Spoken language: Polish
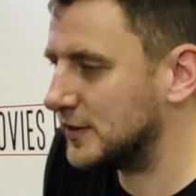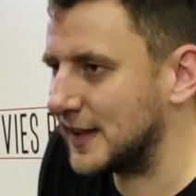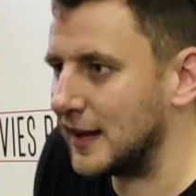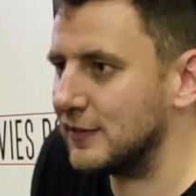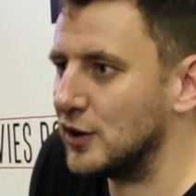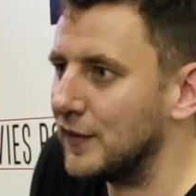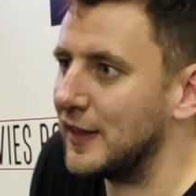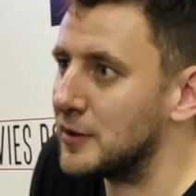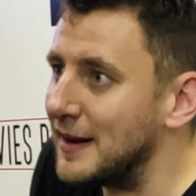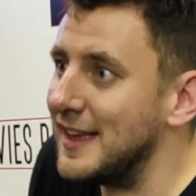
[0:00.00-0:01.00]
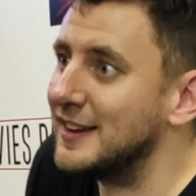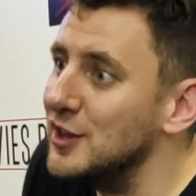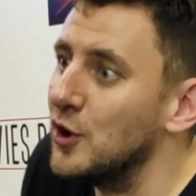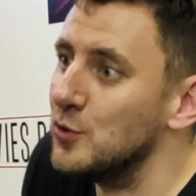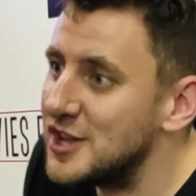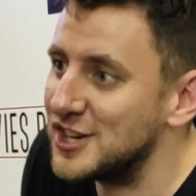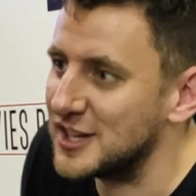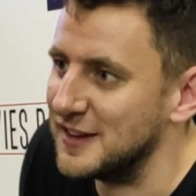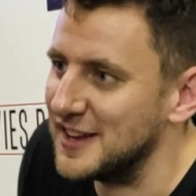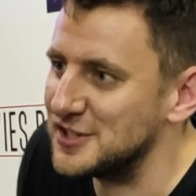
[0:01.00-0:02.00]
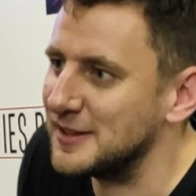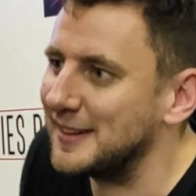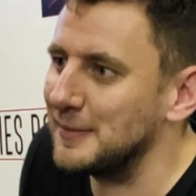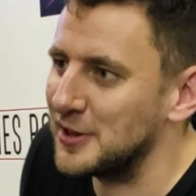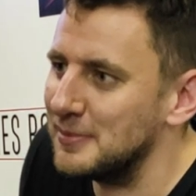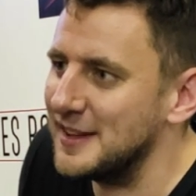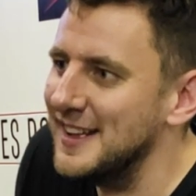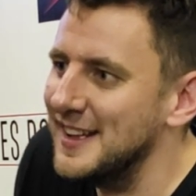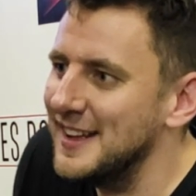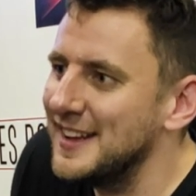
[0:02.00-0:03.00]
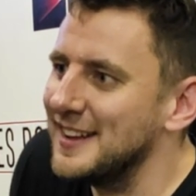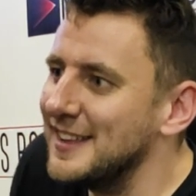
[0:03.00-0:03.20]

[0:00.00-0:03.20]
scenach wygląda normalnie jak kino ucieczki, wiesz, I to jest bardzo podobny... Kurde, nie widziałem.